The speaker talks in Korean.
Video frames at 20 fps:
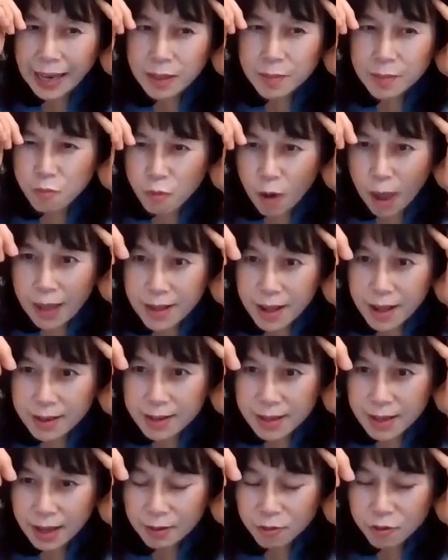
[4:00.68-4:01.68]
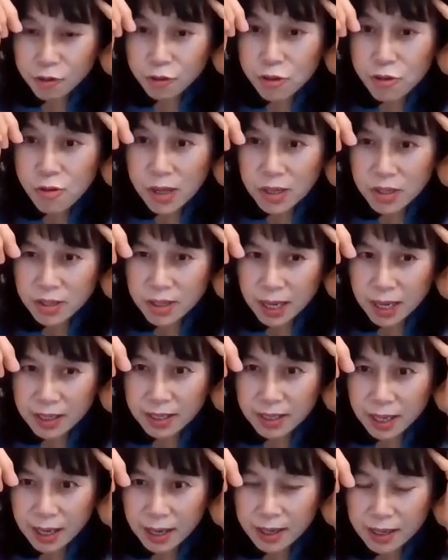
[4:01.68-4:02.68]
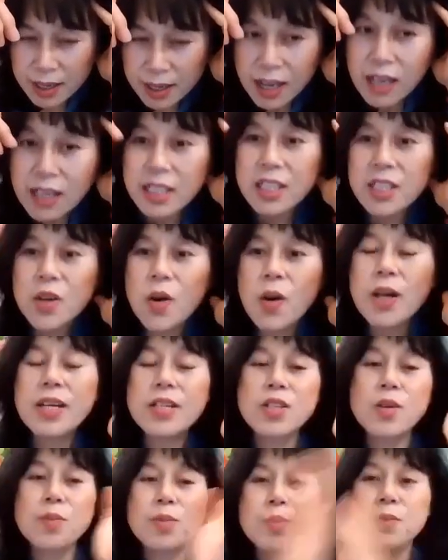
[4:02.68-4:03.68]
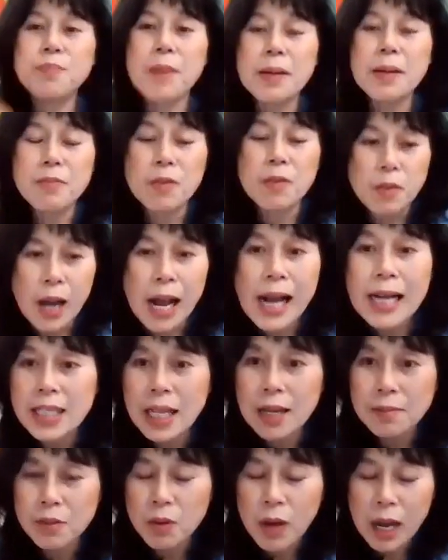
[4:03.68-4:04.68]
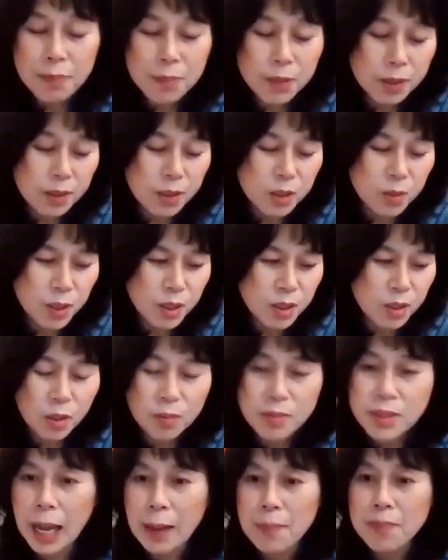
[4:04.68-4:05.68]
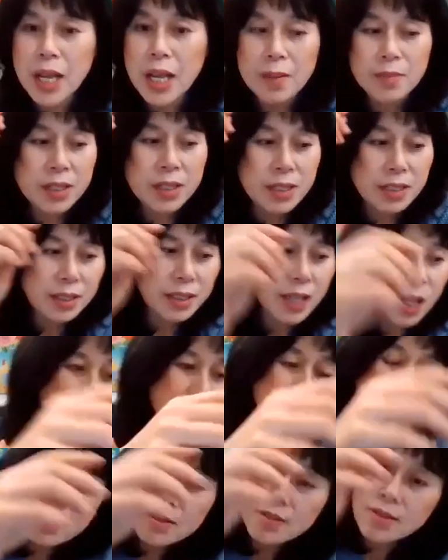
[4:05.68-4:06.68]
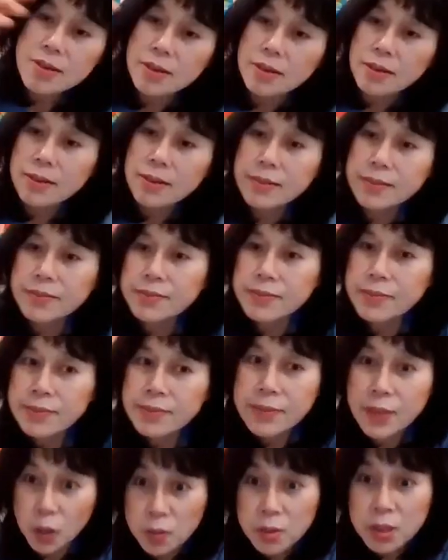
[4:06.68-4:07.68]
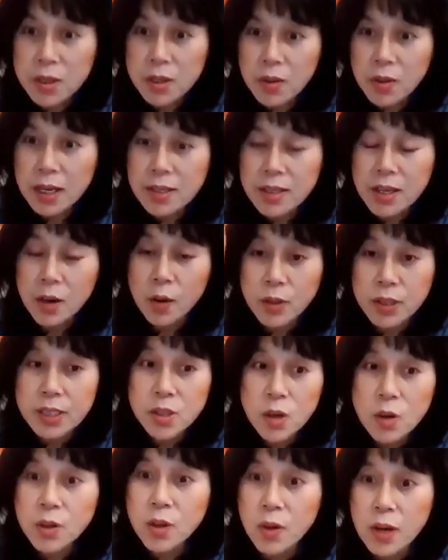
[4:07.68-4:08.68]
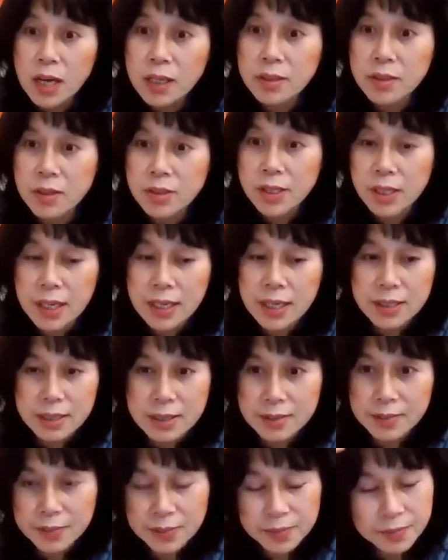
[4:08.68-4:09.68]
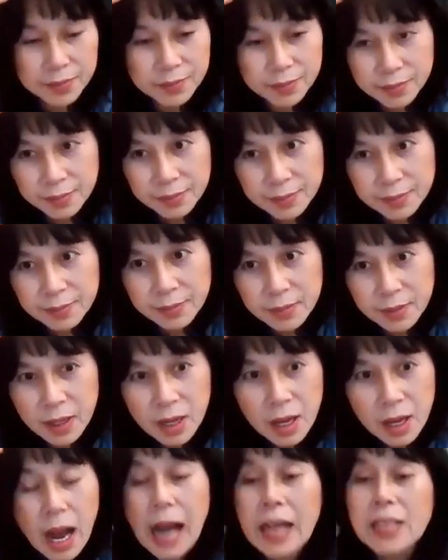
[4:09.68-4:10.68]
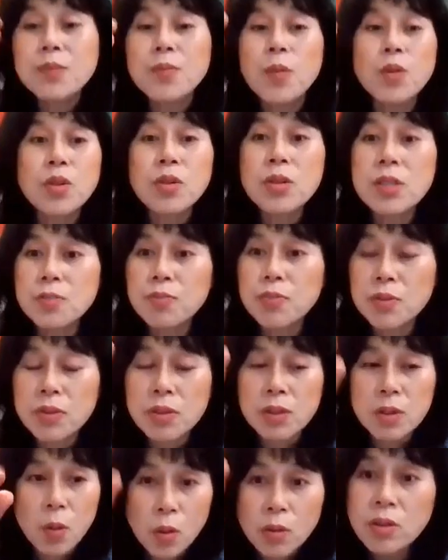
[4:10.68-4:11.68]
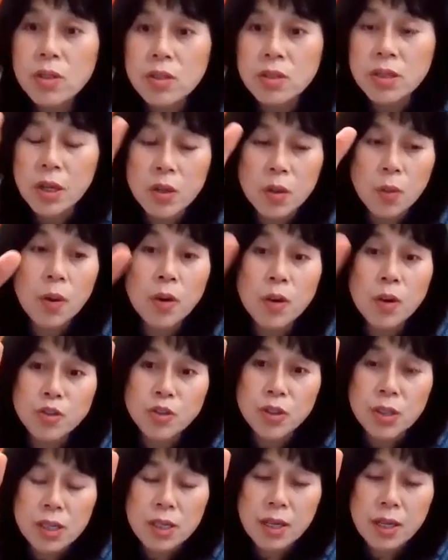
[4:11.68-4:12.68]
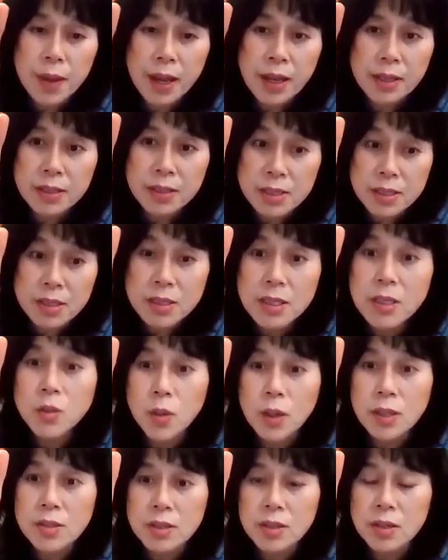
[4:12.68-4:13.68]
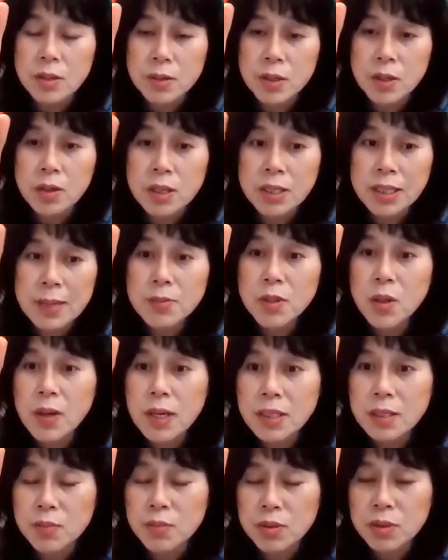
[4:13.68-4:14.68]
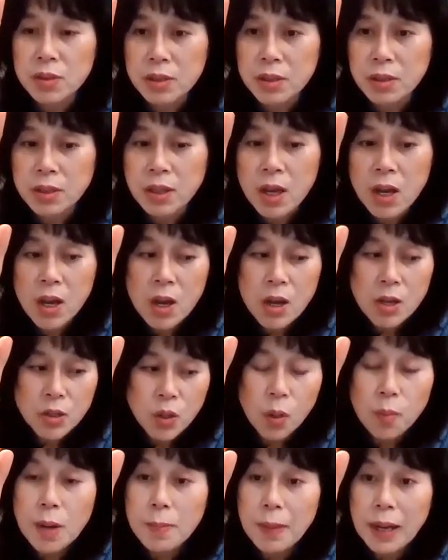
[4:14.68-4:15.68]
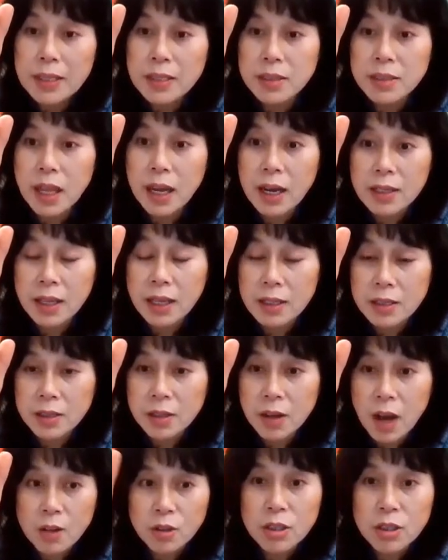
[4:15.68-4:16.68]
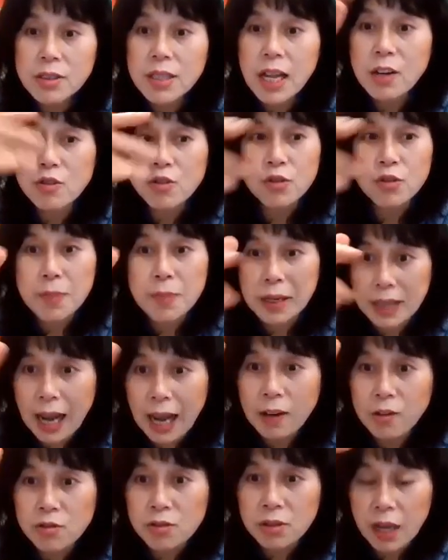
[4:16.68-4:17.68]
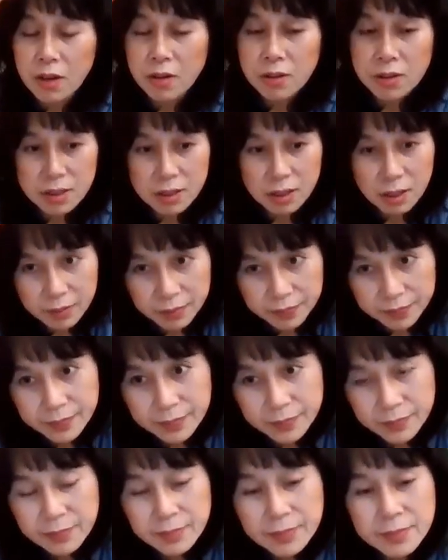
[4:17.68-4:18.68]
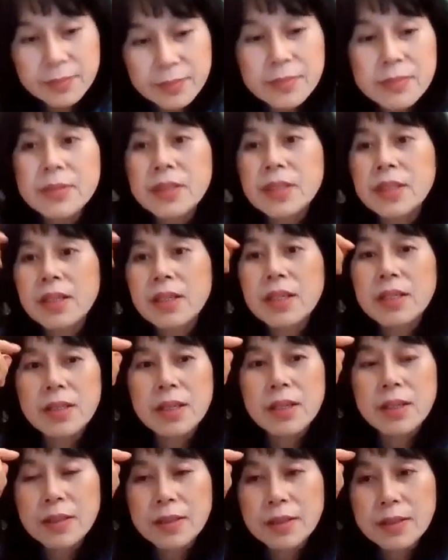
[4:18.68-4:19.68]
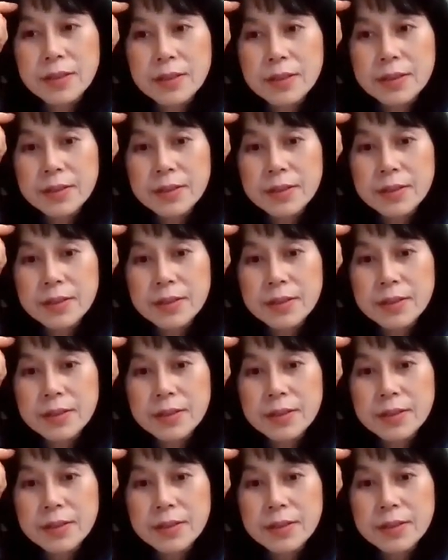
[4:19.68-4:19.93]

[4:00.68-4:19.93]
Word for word: 나는 왜 사느냐, 누굴 위해서 사느냐 이거에서만 확 확해지면 여러분 담대하면 그냥 나오게 돼 있어요. 여러분 기억하세요. 네. 어제 설교가 그거잖아 지금. 음, 음. 아직 못 들으신 분들은 꼭 들으세요. 이번 거 주일 예배 진짜 좋았어요, 여러분. 여기 참석하신 분들은 정말 많이 은혜가 되니까 끝나고도 우리 막 나누고 그랬거든요. 음, 음. 음. 그래서